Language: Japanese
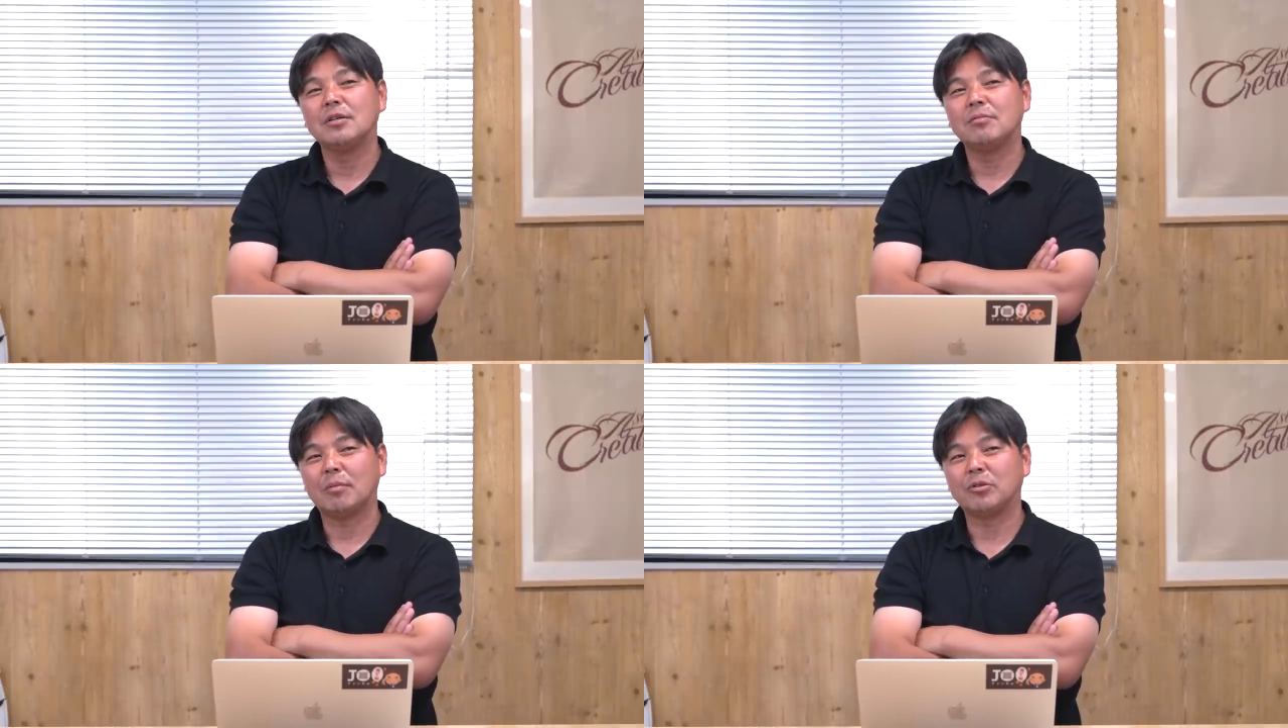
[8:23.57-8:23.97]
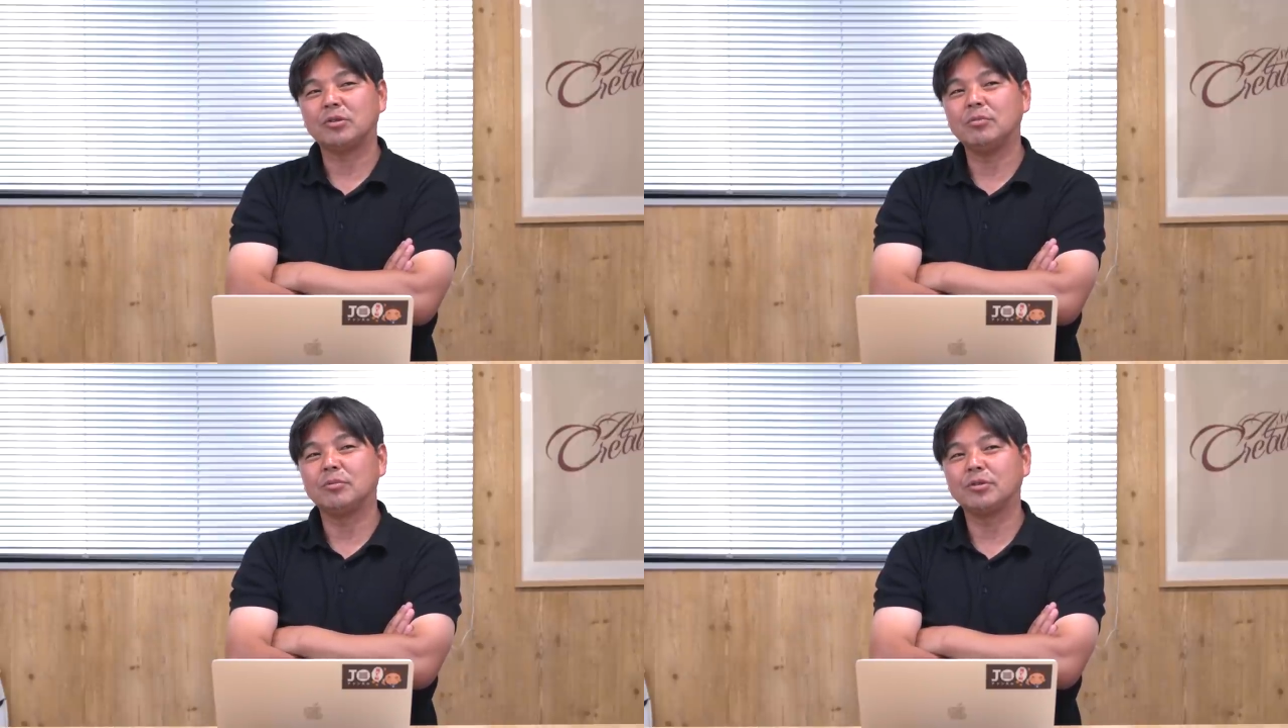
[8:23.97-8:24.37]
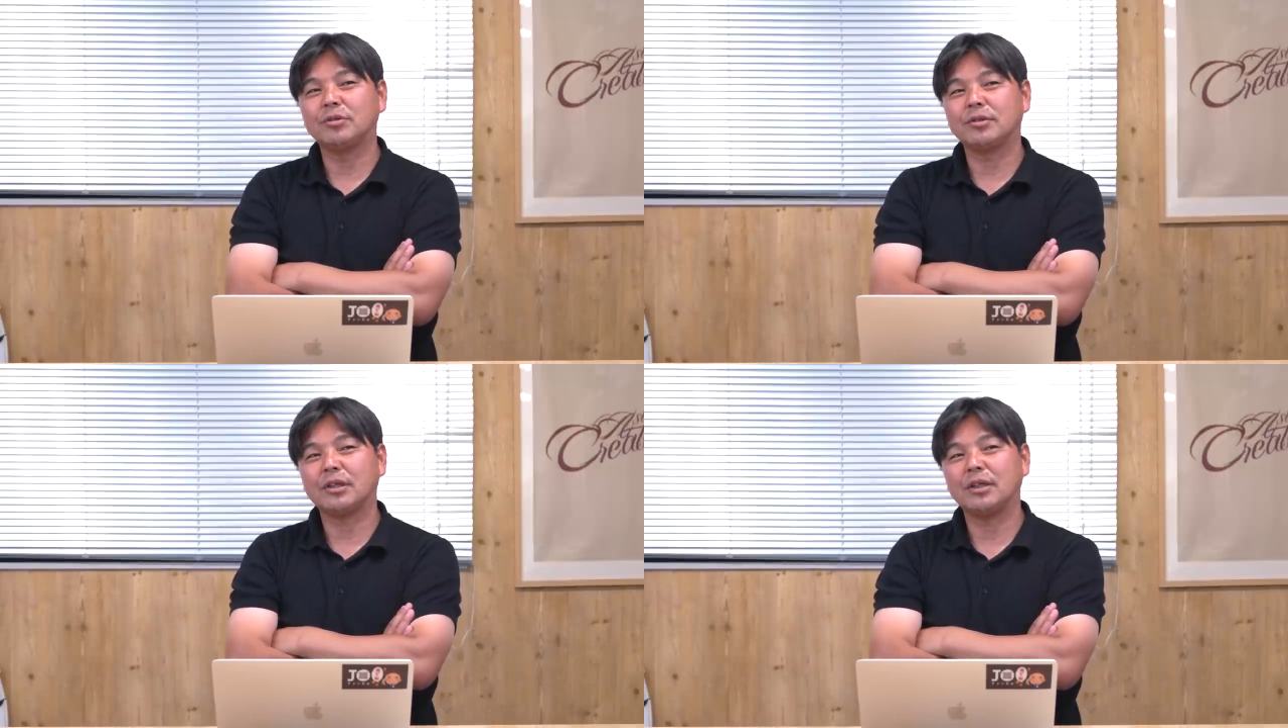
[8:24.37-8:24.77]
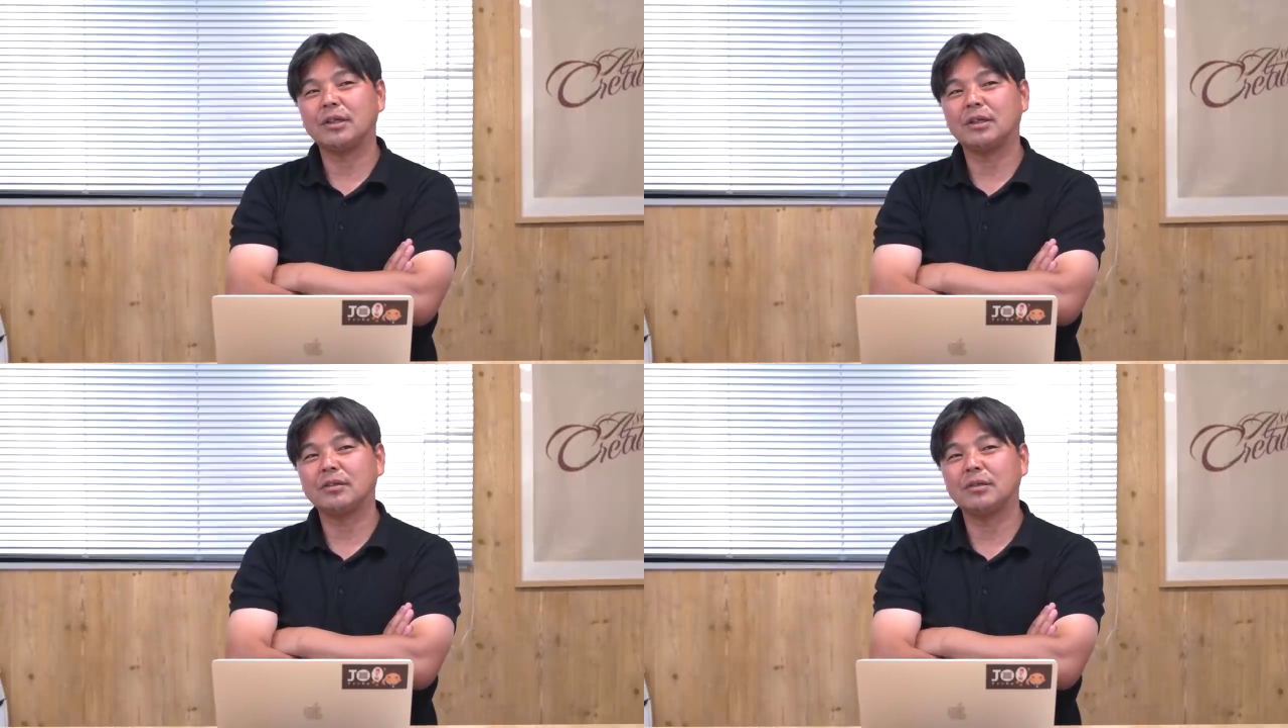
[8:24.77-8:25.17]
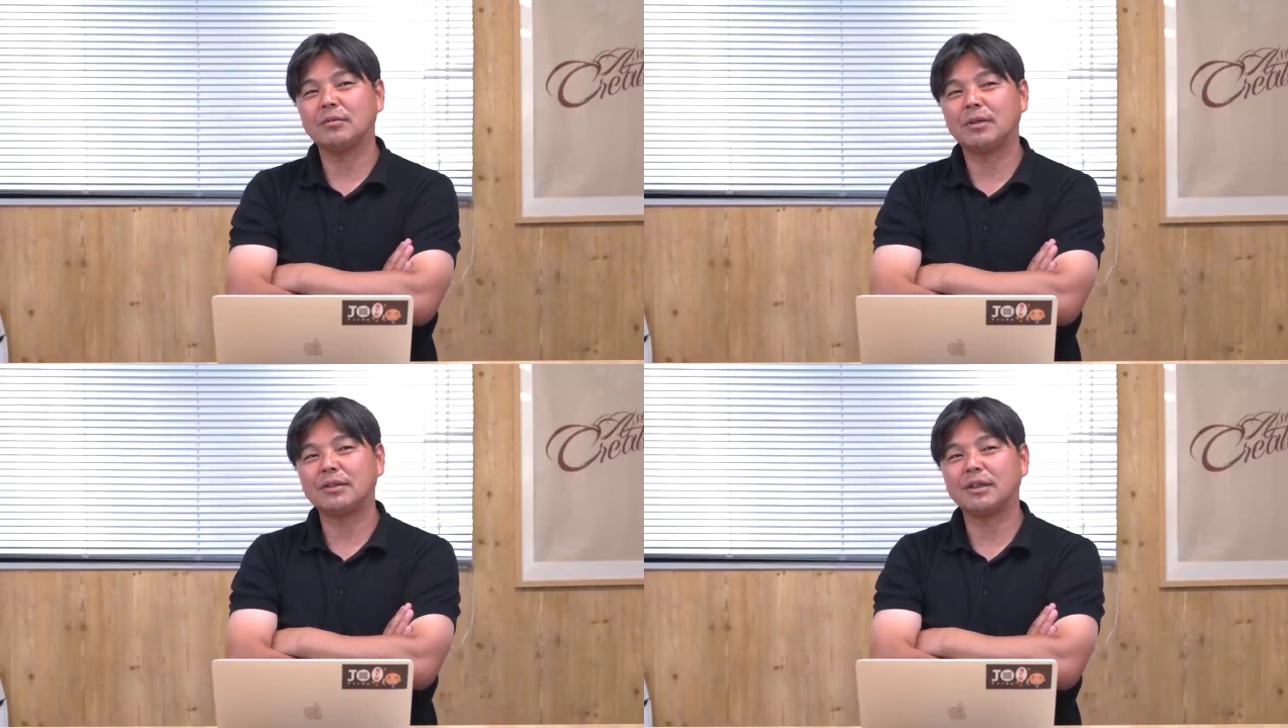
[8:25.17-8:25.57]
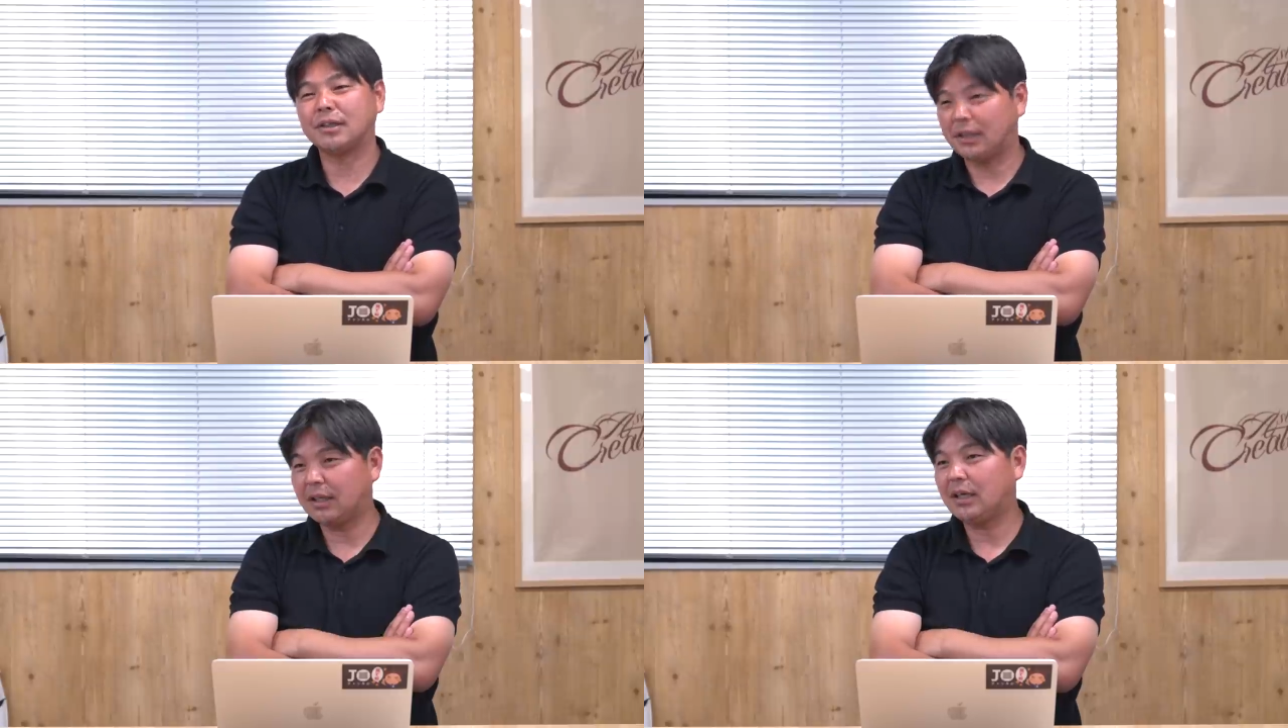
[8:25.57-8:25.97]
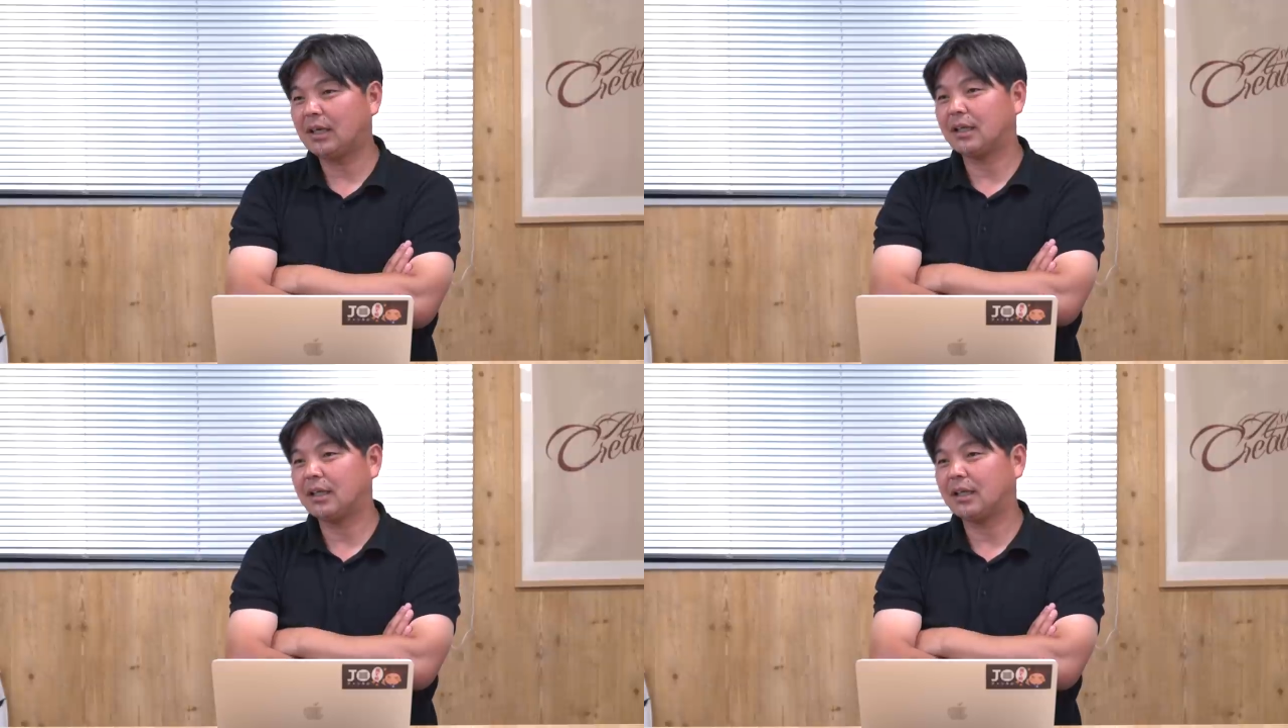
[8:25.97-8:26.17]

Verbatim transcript: まあ、もちろんもちろん世界的なクラブのバルサでね、